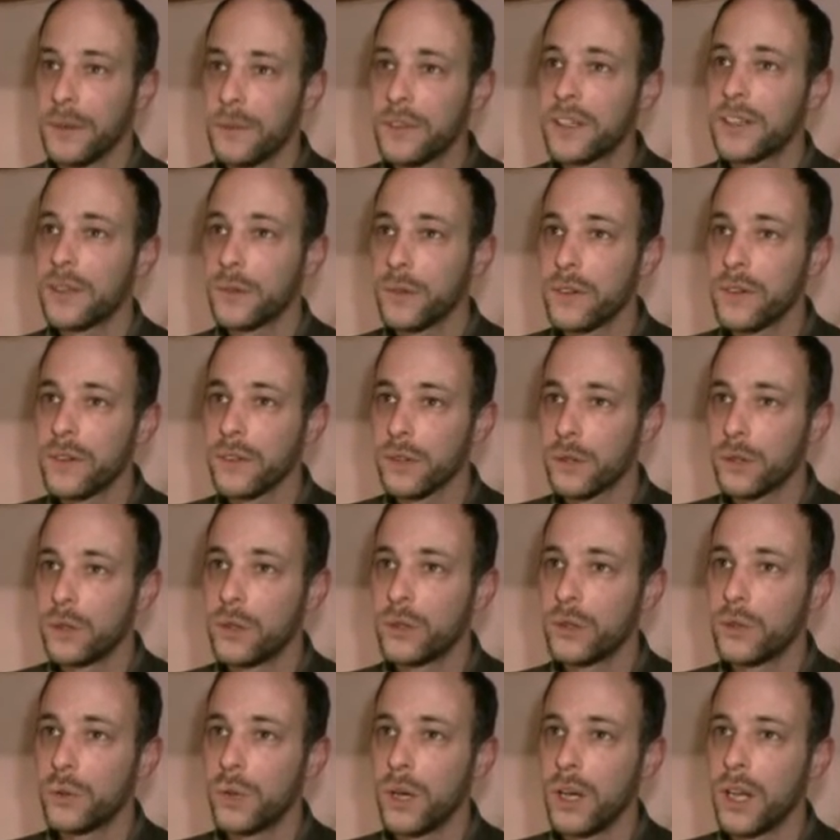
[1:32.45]
nämlich unsere
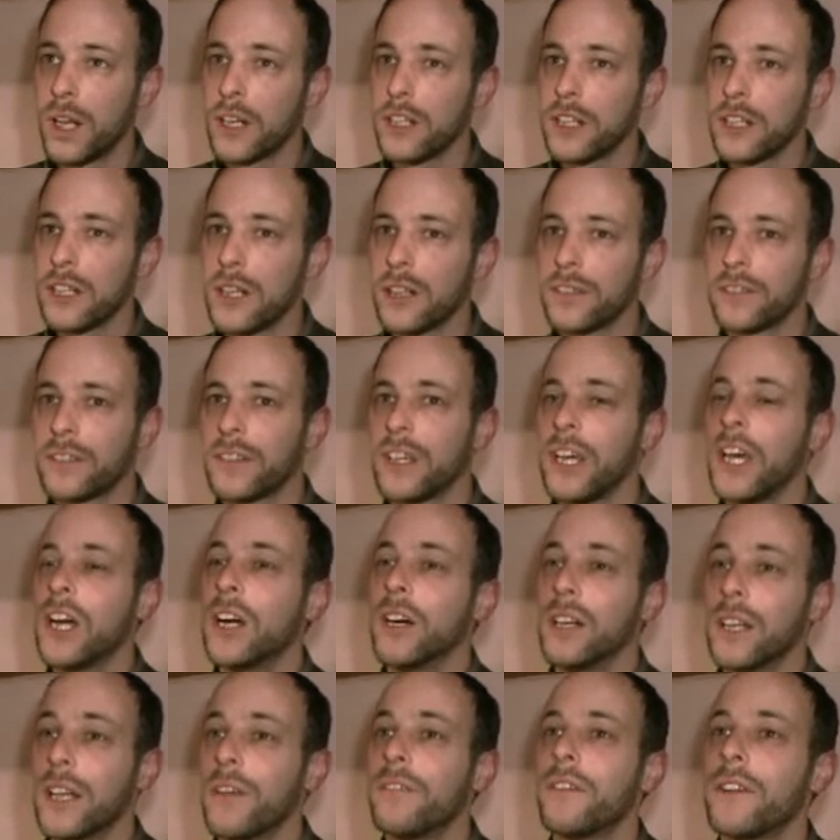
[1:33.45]
Kulturlandschaft
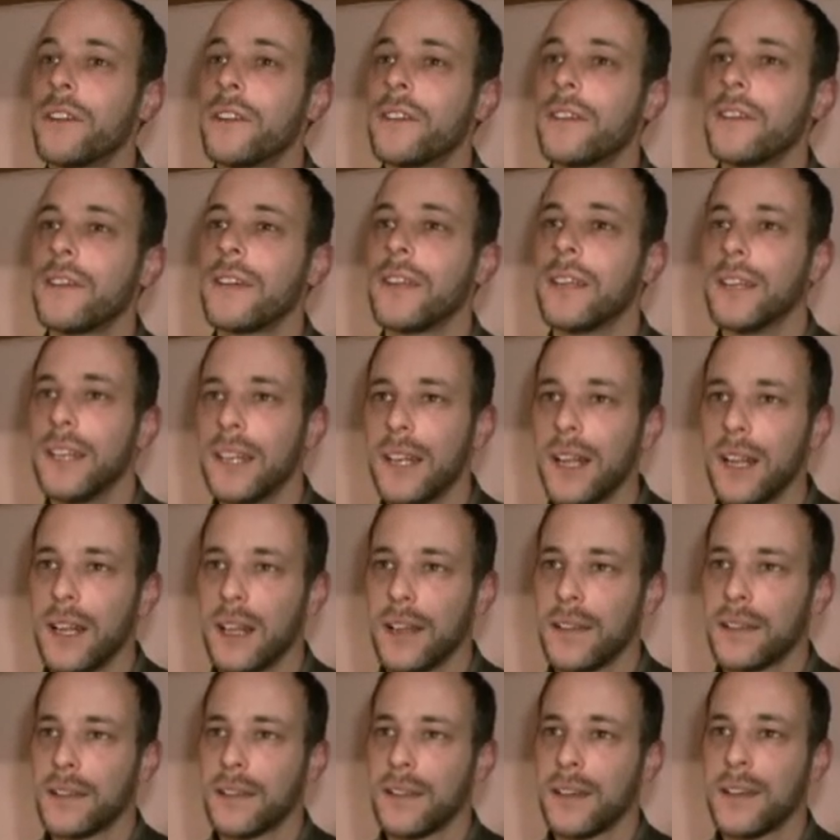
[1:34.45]
und er wird sich hier
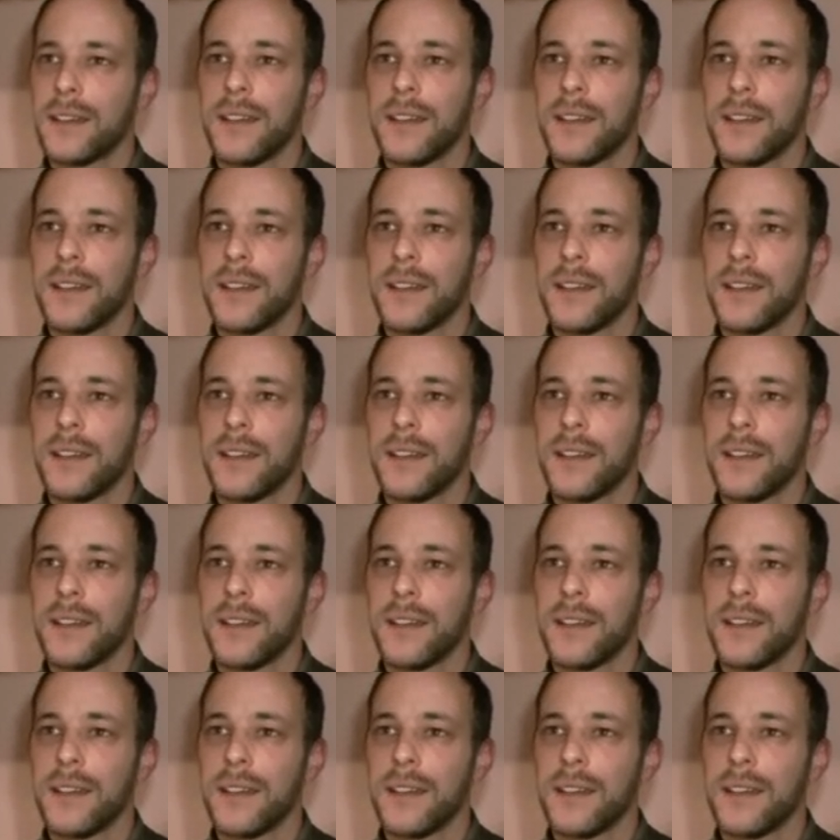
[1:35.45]
niederlassen.